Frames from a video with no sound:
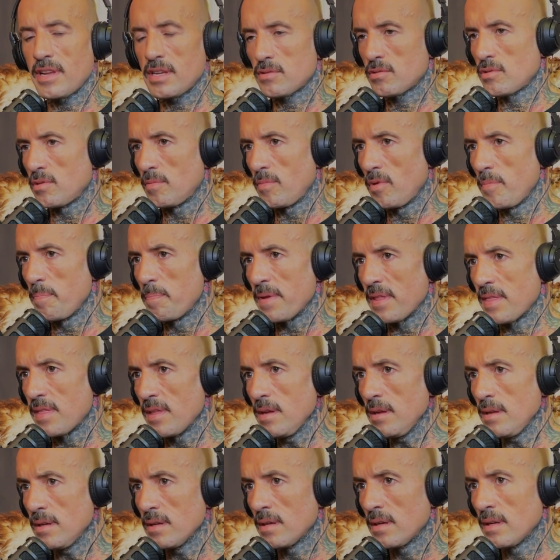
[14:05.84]
si sabrás cómo
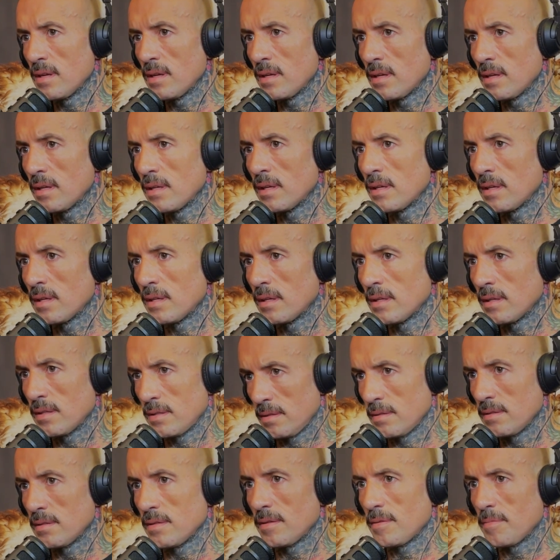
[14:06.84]
empecé
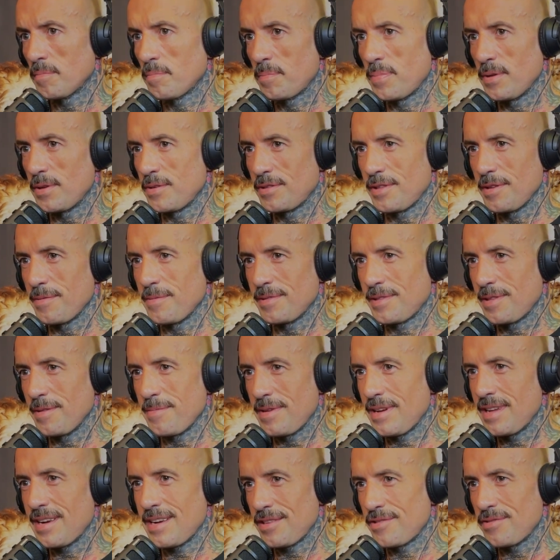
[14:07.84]
pero te,
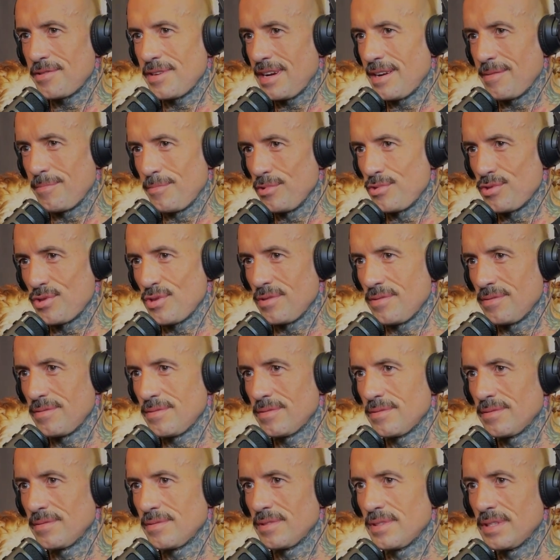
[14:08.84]
va a resonar
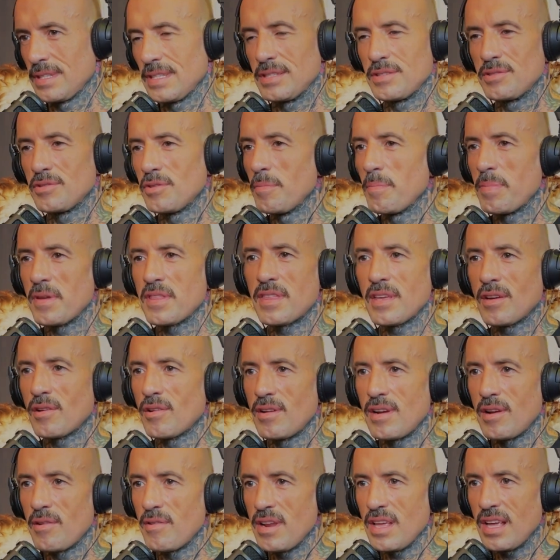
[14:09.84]
mucho. Yo
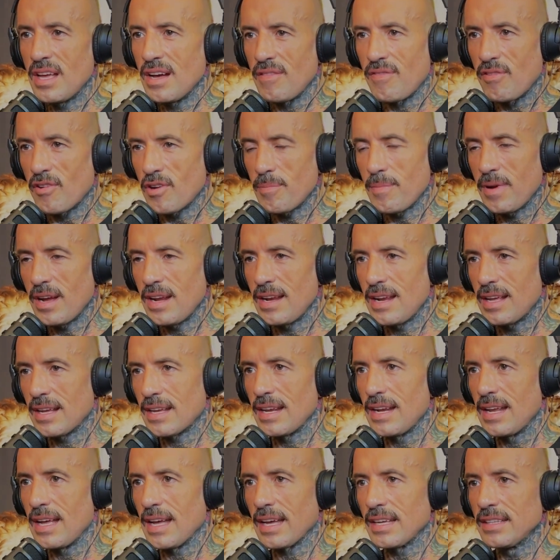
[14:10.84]
empecé con la única forma
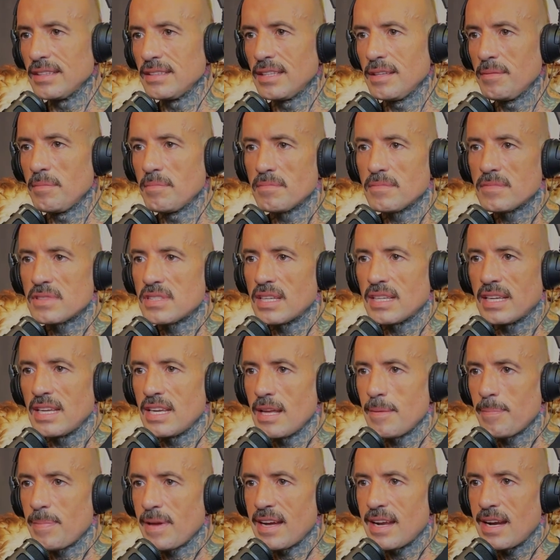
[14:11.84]
en la que la gente
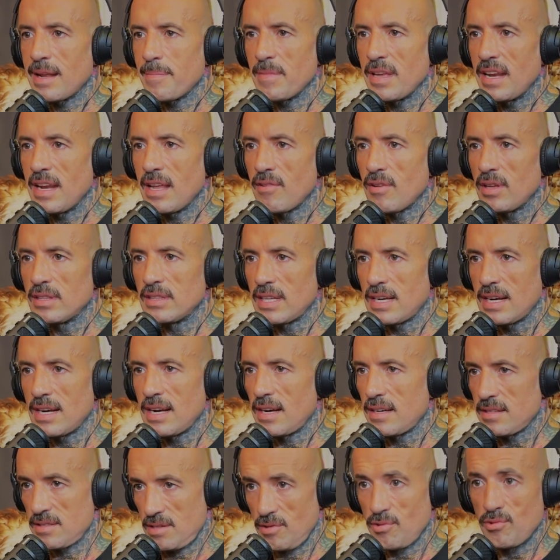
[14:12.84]
se quería pegar a mi lado a
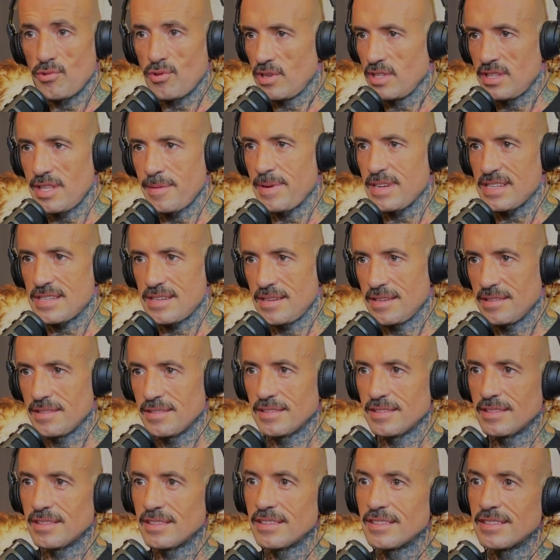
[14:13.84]
entrenar. Seguro que te
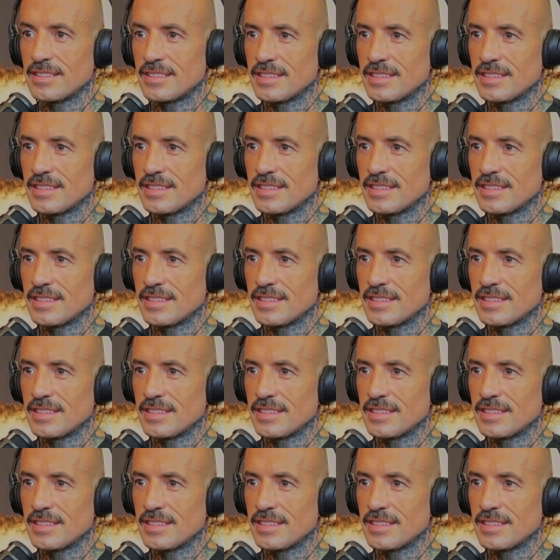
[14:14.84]
pasa.